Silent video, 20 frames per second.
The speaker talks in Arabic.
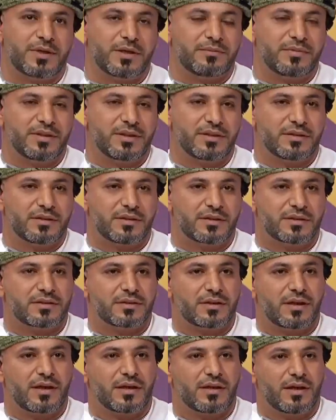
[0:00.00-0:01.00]
ما بين
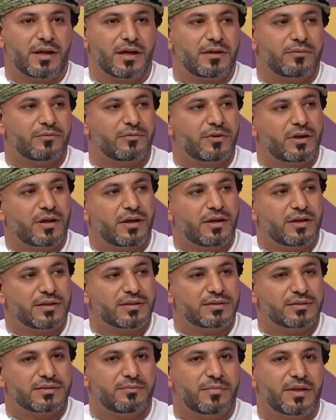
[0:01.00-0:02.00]
القطاع العام
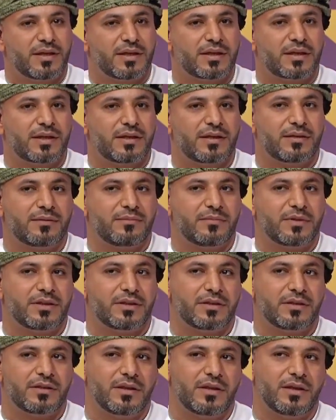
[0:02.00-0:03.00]
والخاص ما اقل
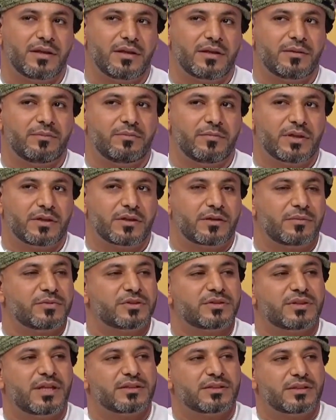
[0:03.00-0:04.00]
من من
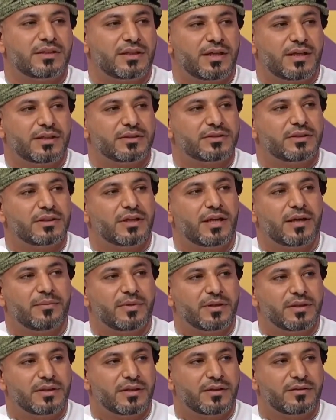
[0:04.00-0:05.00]
15 الى 20
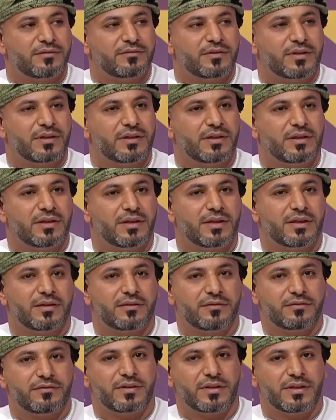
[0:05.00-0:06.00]
عمليه في
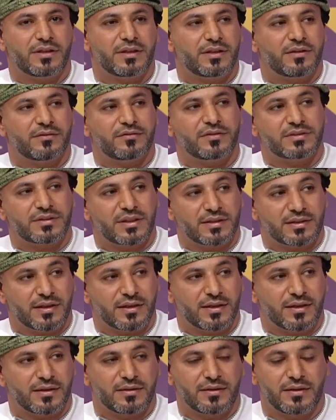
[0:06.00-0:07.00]
في في
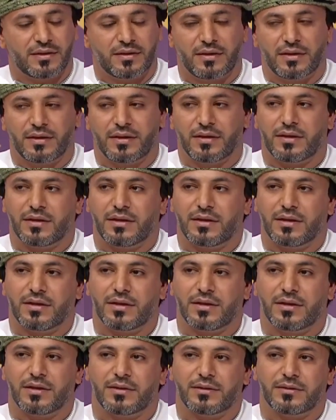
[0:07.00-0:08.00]
السلطنه.
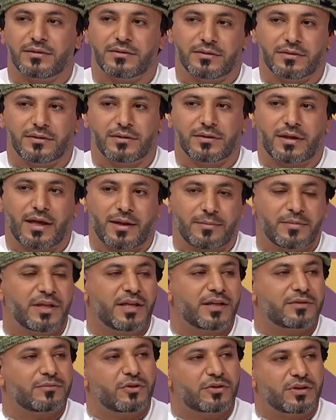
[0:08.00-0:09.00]
آه
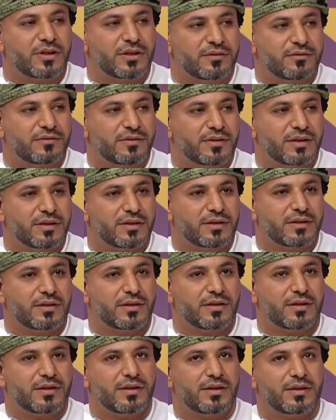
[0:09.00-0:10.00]
العمليات مختلفه
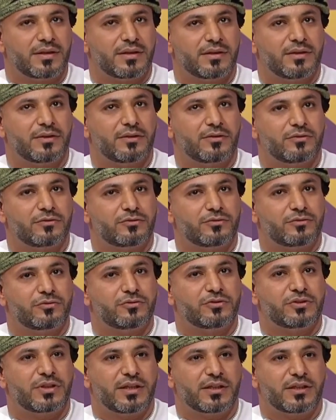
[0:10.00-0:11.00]
آه
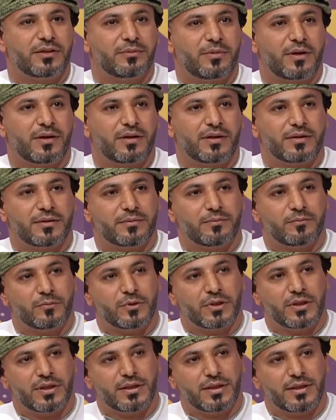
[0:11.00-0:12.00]
تجرى الكبار
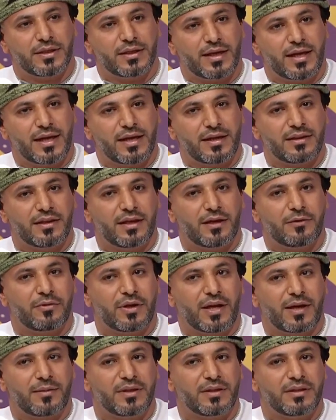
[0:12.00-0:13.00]
آه هذه
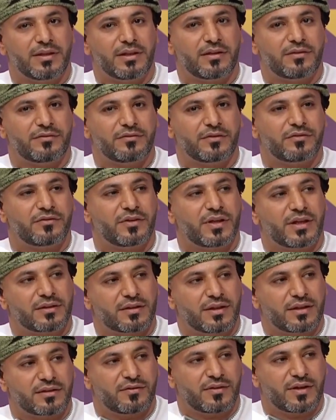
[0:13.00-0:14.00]
اول عمليه في فئه
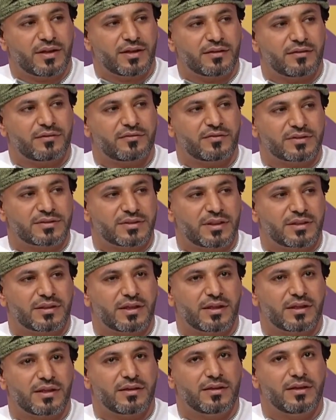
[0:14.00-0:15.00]
الاطفال في
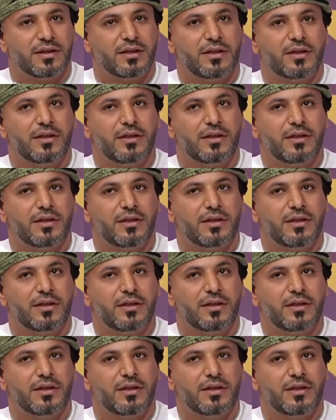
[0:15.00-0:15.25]
السلطنه.